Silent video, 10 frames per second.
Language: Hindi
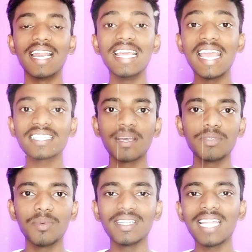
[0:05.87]
डेली एक
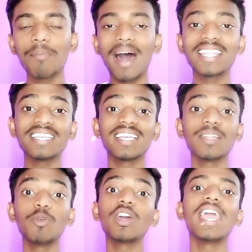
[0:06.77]
सब्जी बनता है भात के
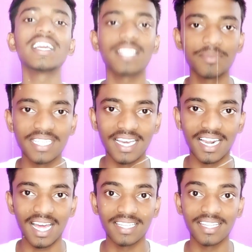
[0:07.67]
साथ हम लोग एक सब्जी देकर